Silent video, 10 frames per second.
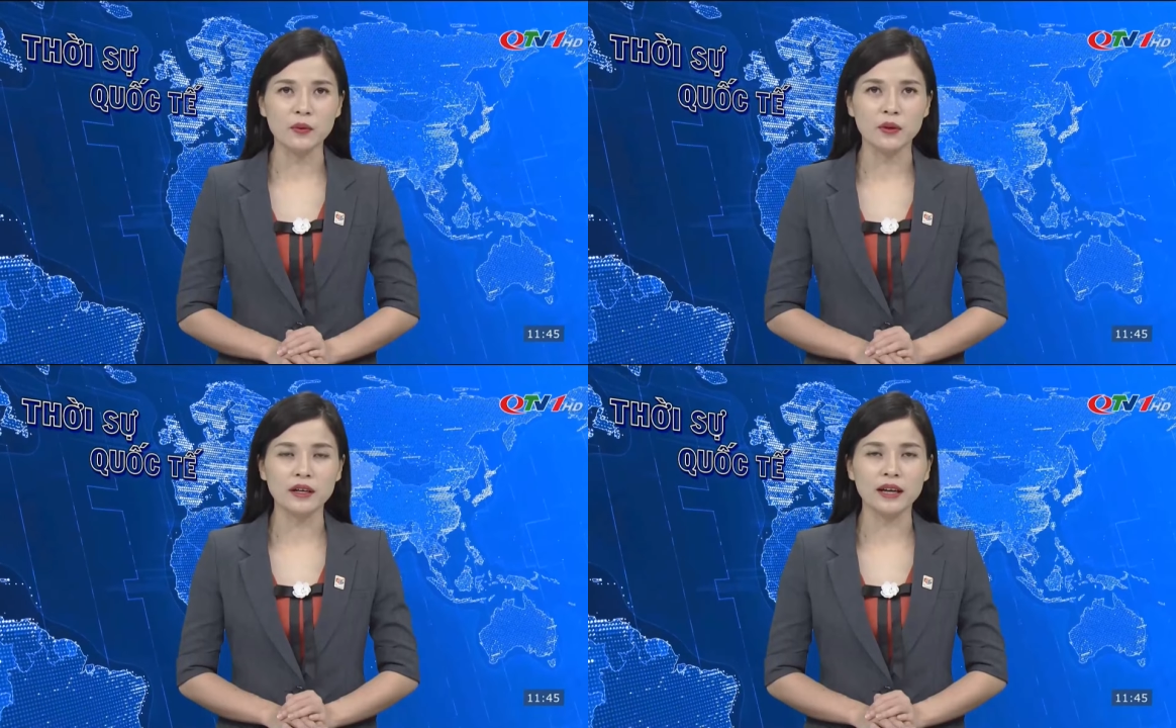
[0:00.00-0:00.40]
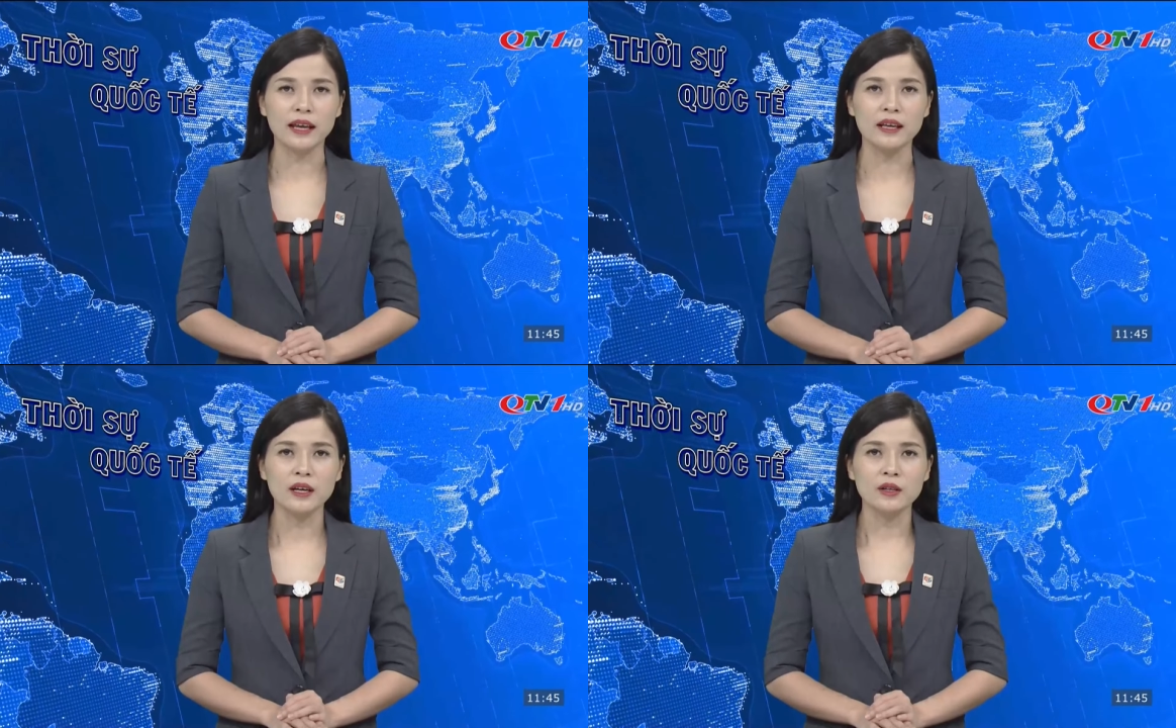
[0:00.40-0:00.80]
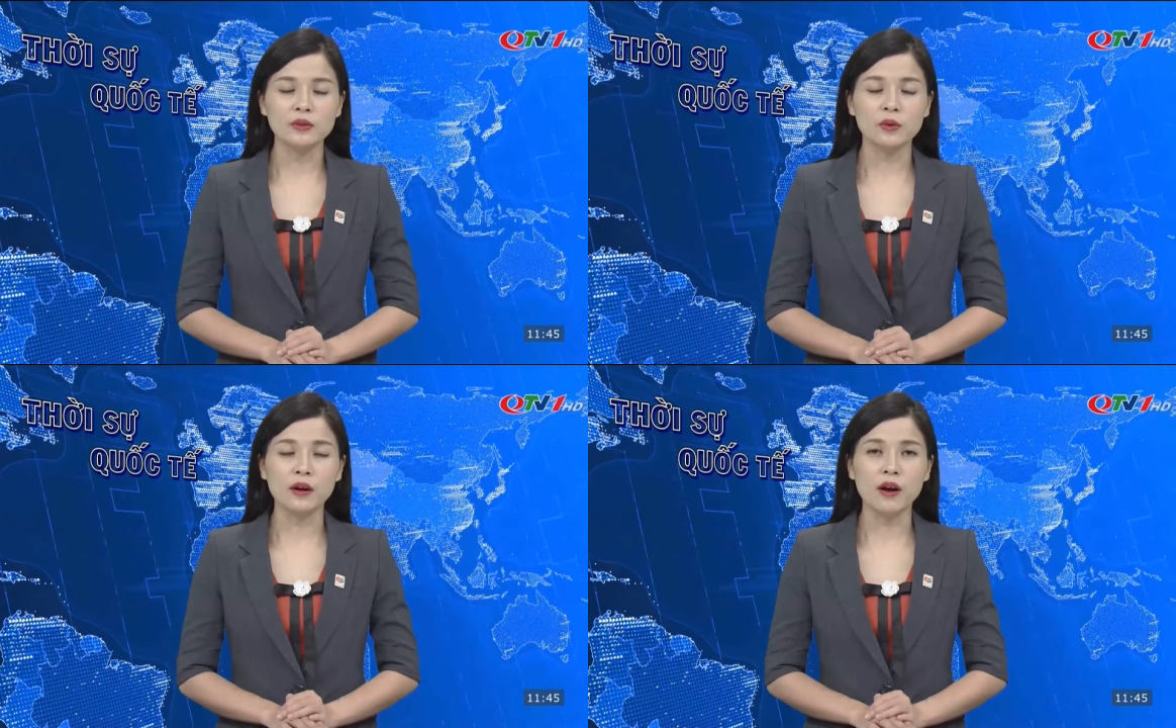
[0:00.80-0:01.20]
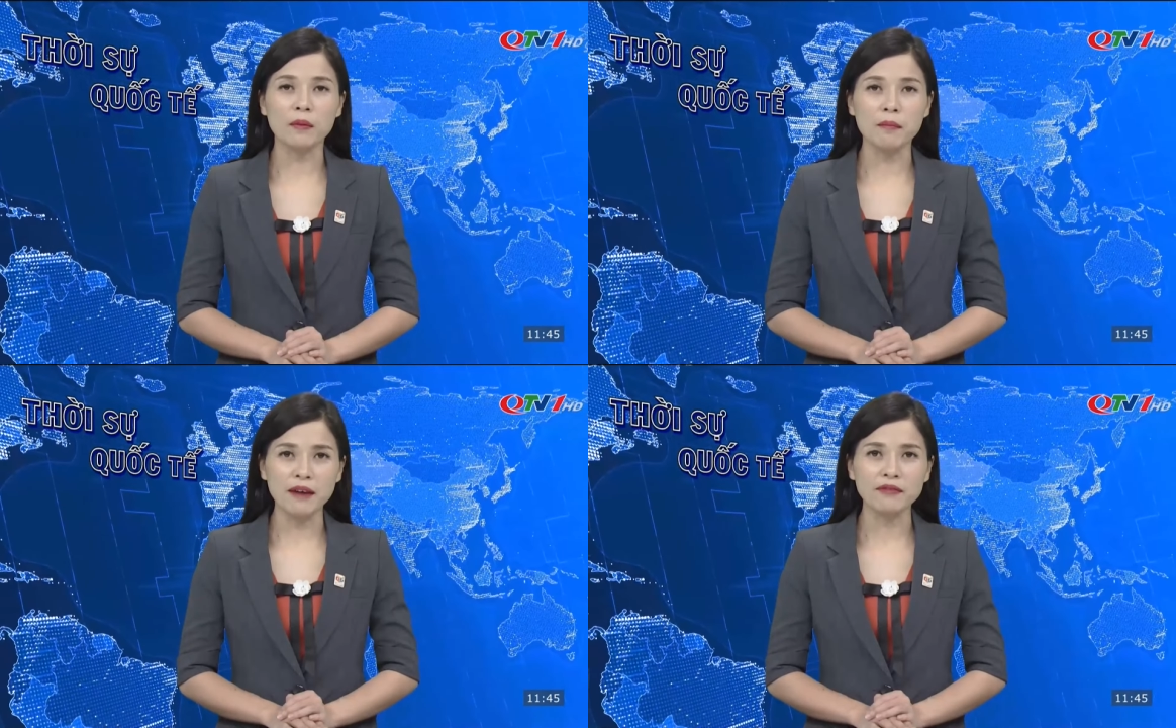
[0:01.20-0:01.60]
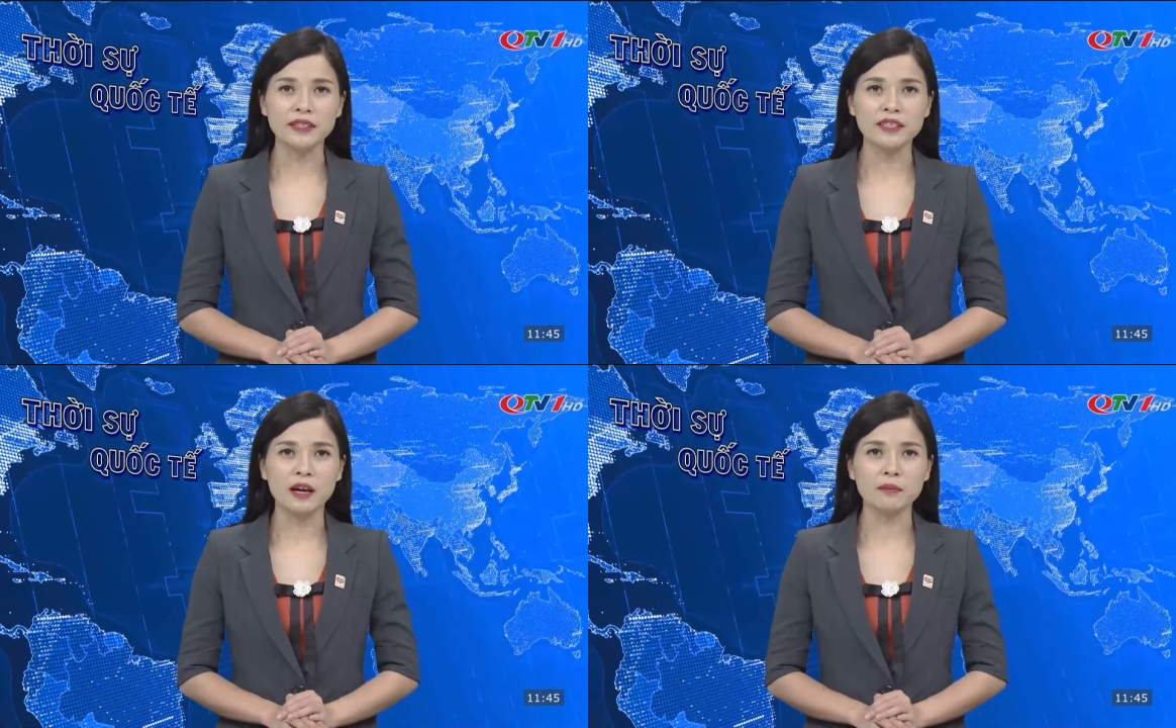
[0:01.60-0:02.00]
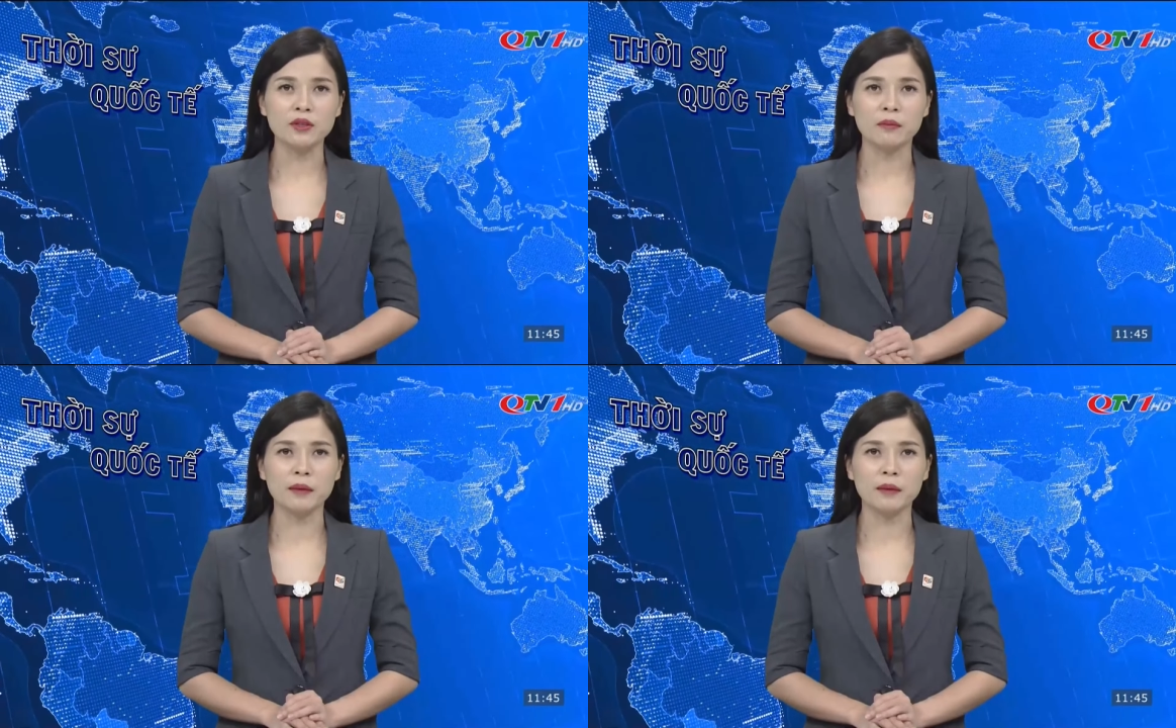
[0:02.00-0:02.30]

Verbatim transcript: của nước này xuống còn 3% trong